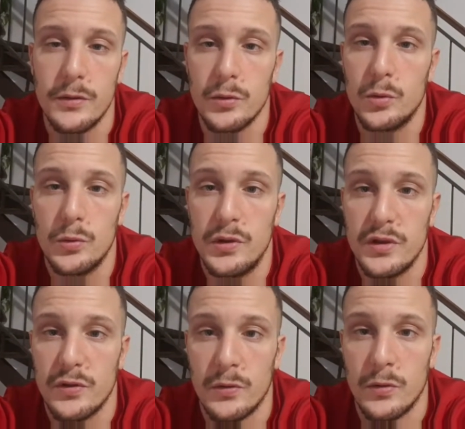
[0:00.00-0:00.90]
non tutti
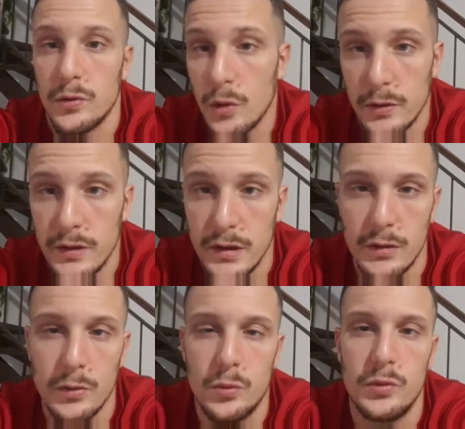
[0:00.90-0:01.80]
sono Totti,
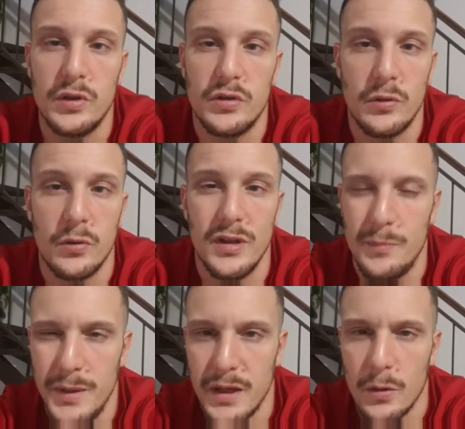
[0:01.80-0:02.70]
non tutti sono
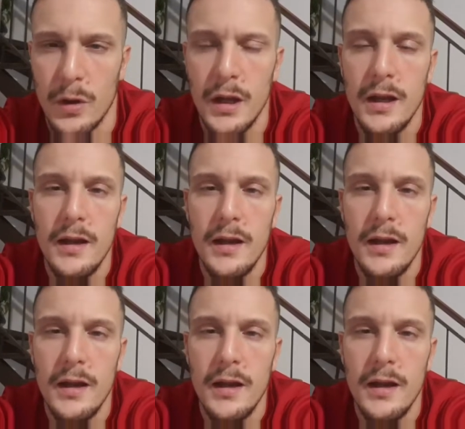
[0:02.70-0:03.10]
Del Piero.